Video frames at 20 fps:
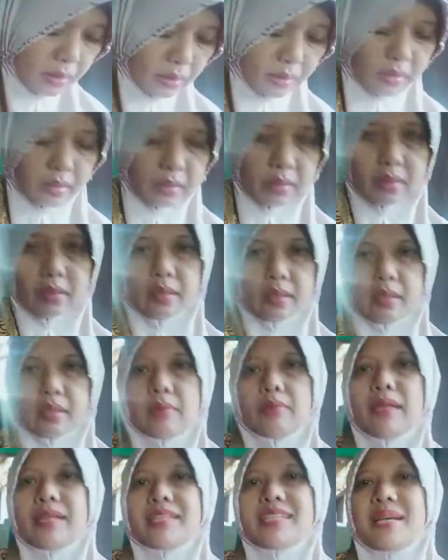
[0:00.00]
uh,
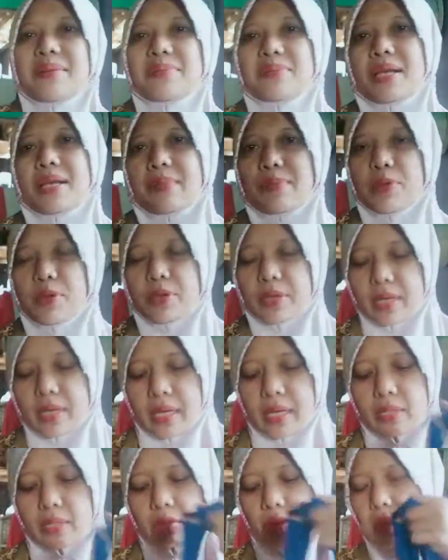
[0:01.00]
aku tak siap-siap ya
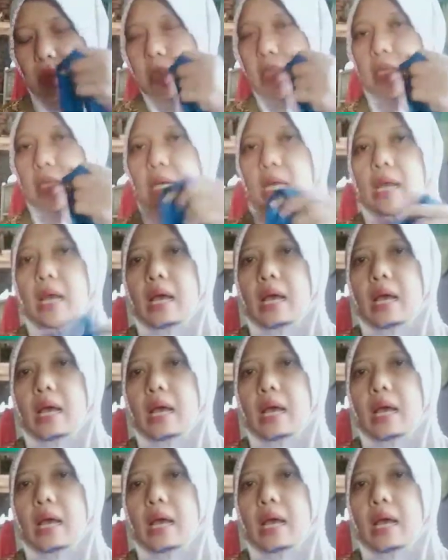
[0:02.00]
guys soalnya eh,